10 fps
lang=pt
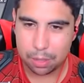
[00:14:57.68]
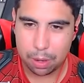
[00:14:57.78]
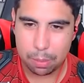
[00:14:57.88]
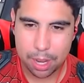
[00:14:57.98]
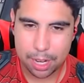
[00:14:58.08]

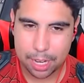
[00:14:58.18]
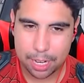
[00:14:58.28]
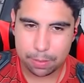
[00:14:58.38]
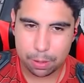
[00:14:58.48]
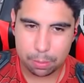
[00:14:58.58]
vambora,
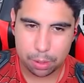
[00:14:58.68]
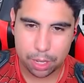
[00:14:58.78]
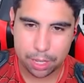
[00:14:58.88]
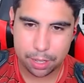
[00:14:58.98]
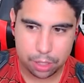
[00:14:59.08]
galera,
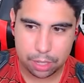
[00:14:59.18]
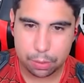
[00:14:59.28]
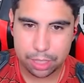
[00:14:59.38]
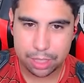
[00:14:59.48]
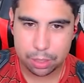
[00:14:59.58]
vambora. Eu já vou
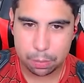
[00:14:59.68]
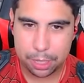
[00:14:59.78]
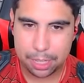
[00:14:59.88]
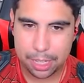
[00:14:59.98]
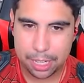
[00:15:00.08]
tentar
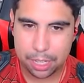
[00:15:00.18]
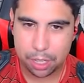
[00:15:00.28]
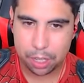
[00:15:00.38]
surpreender ele aqui,